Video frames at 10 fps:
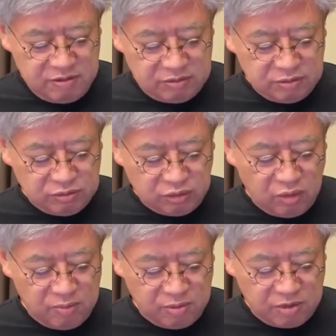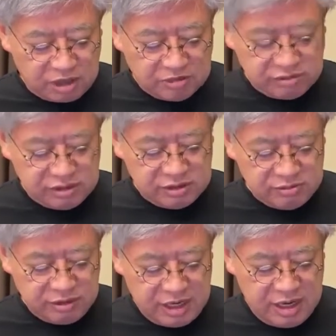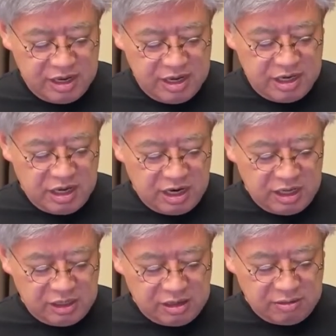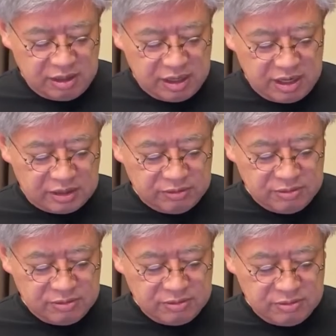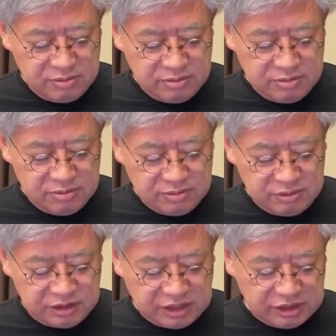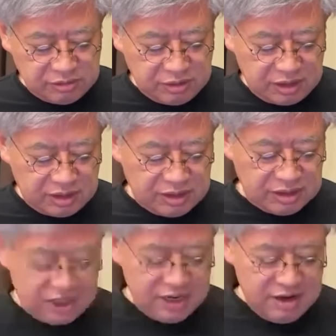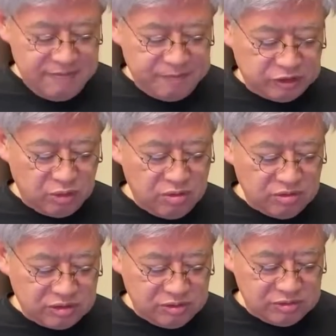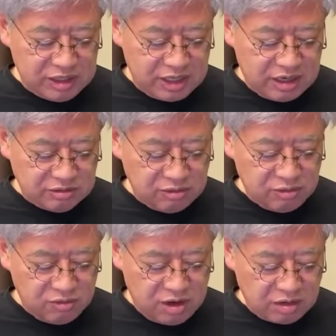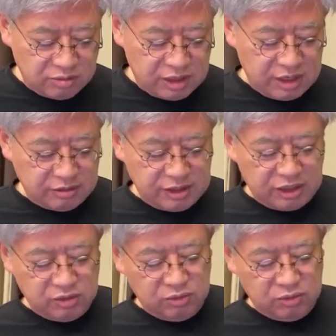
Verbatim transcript: うん、このトンボ学っていうのをね、やられてるか、あのー、悠仁殿下はね、東京大学の農学部ではなくて